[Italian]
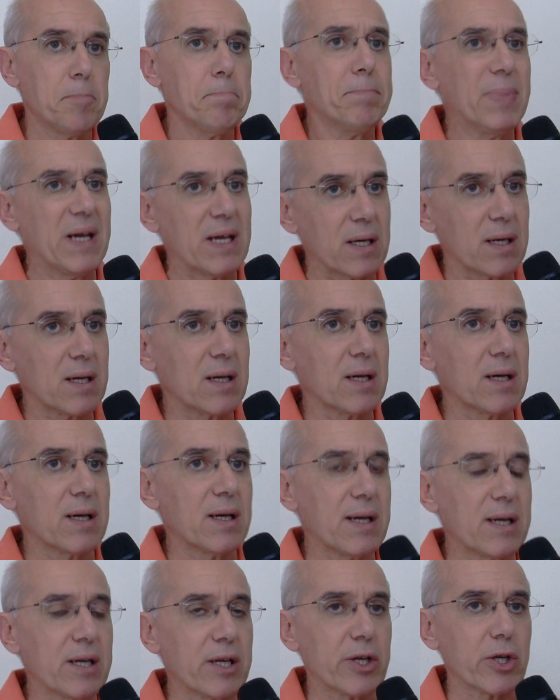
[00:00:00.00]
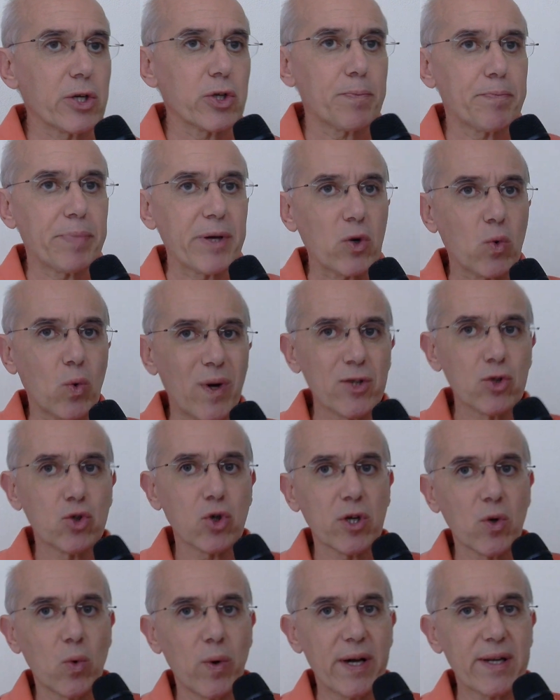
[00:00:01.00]
Beh, eh, per
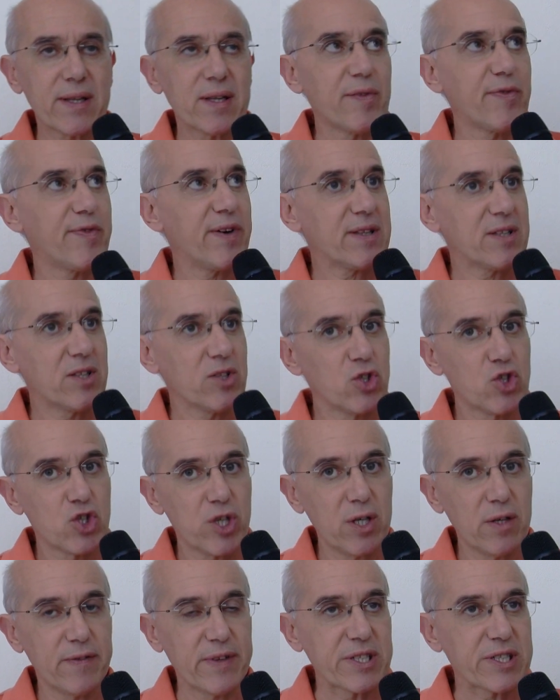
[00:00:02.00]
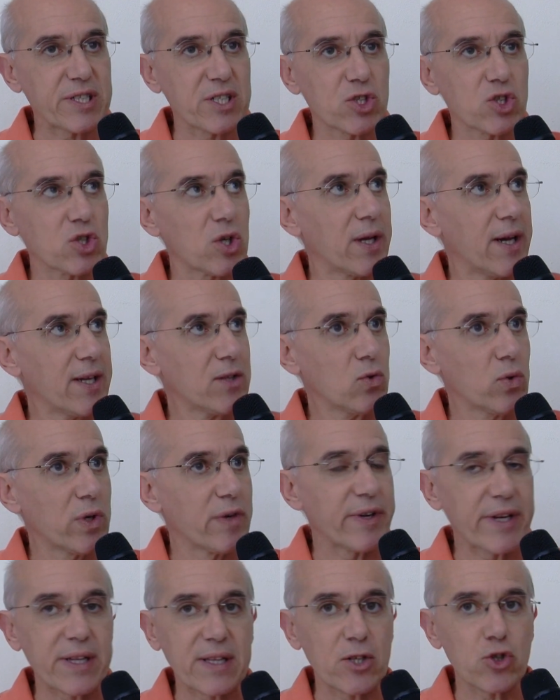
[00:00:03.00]
quanto riguarda i fatti di Genova, in senso lato una
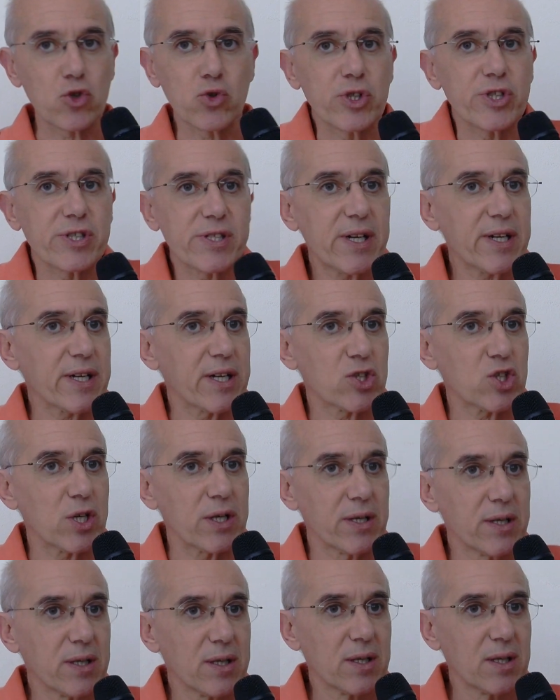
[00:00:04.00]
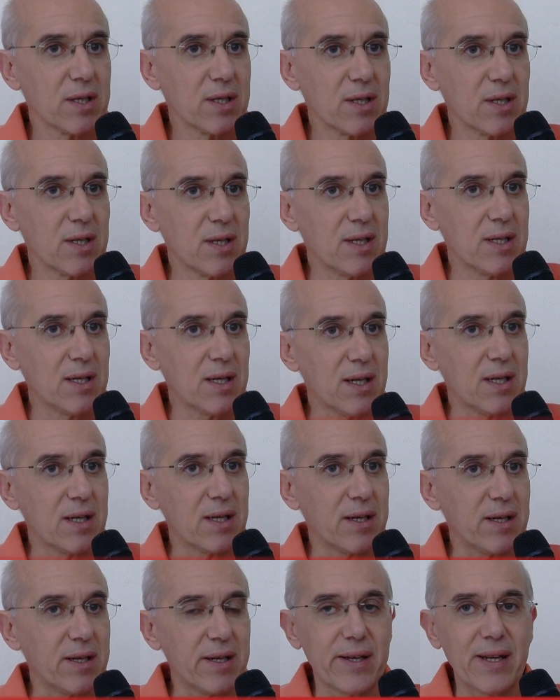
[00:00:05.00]
verità giudiziaria c'è
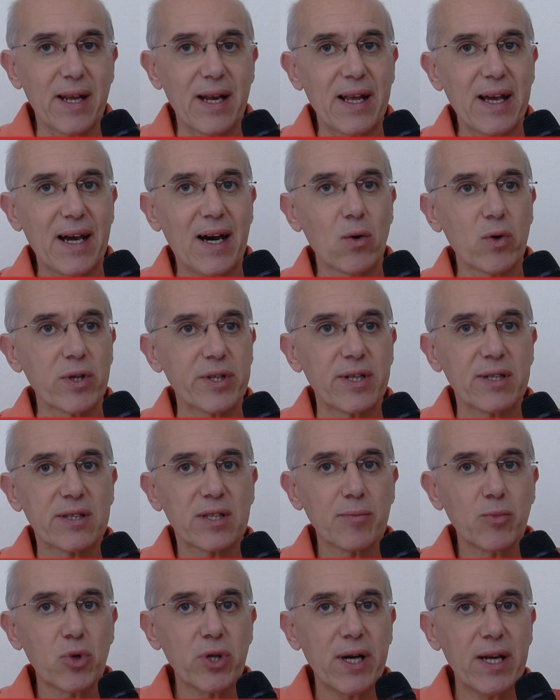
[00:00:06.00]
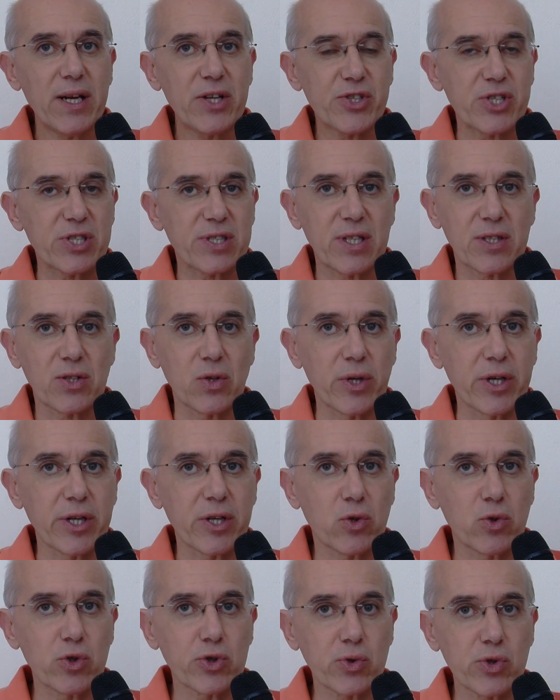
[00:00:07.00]
nelle aule del Tribunale c'è stata una
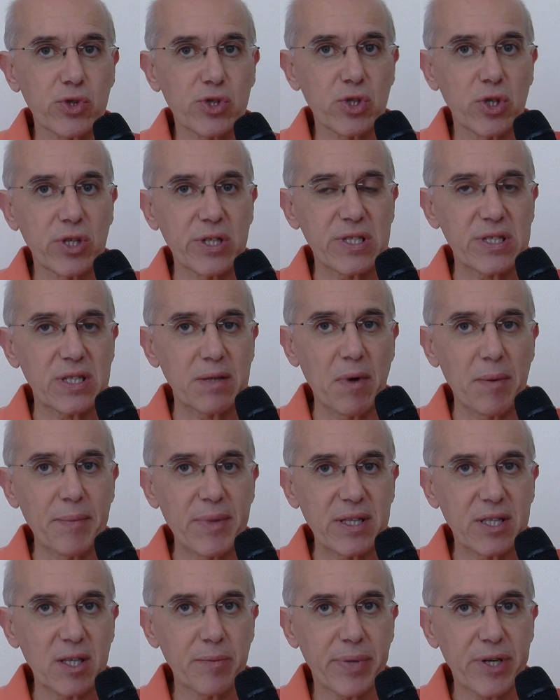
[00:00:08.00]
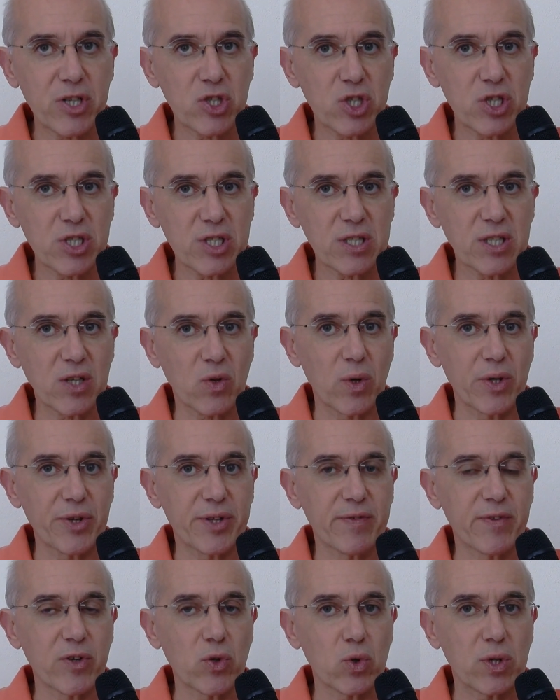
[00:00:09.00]
ricostruzione estremamente precisa di
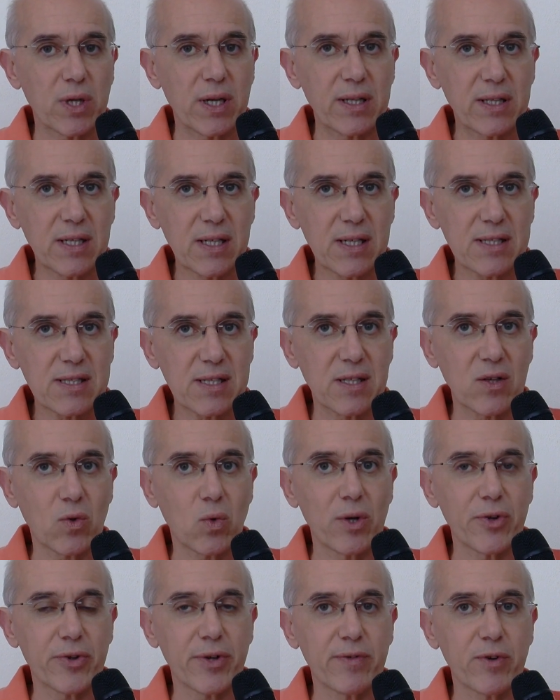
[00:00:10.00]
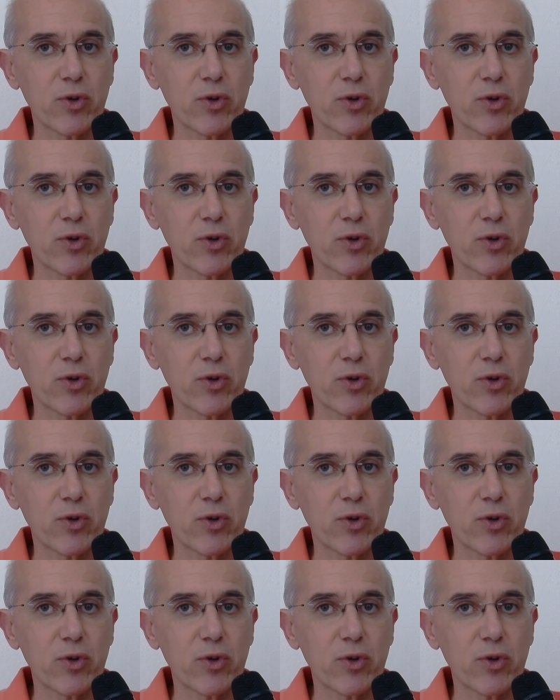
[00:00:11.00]
quanto è avvenuto alla Diaz, di quanto è